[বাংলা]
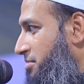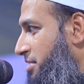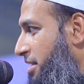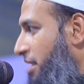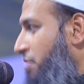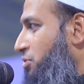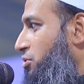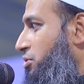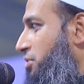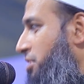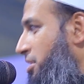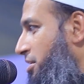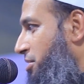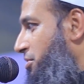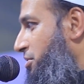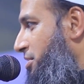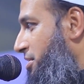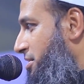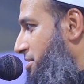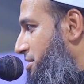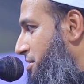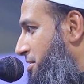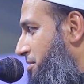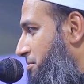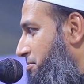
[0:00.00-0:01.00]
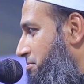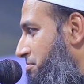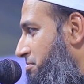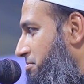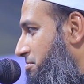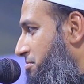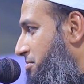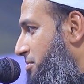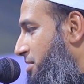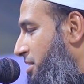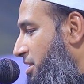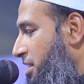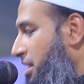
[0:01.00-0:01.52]
কেন দেরি হয়েছে
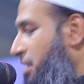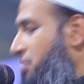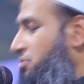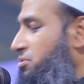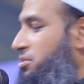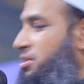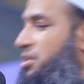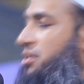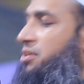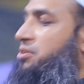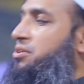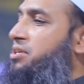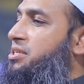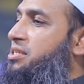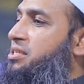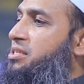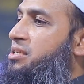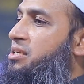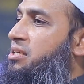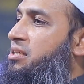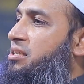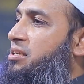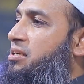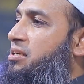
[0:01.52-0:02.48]
কেন দেরি হয়েছে